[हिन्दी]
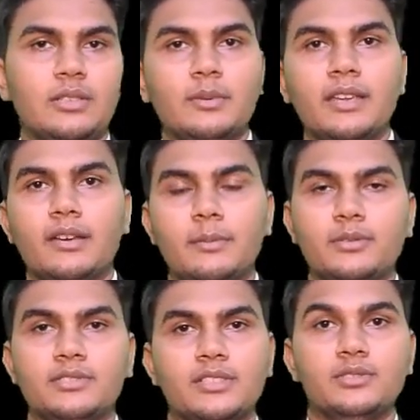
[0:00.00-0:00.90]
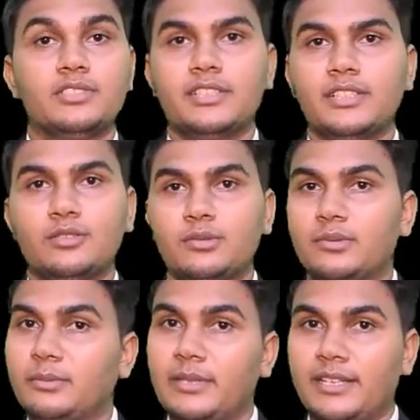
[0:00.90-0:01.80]
सबके घर में कुछ ना कुछ सिक्का तो
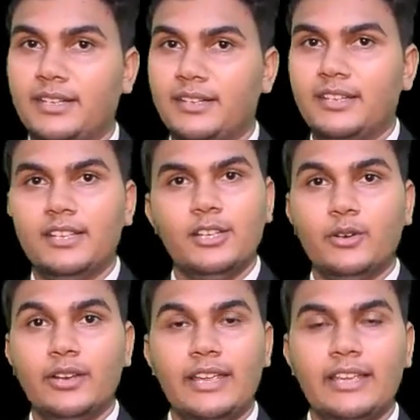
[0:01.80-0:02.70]
मिलेगा और